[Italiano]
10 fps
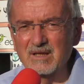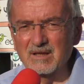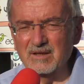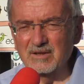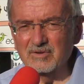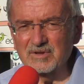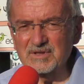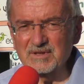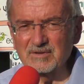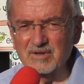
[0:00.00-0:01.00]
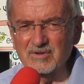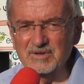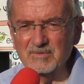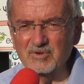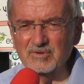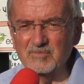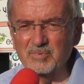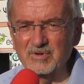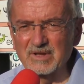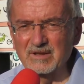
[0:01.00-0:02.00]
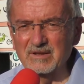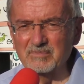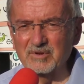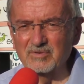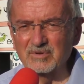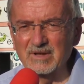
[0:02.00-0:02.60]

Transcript: che credo che sia una cosa molto importante per tutta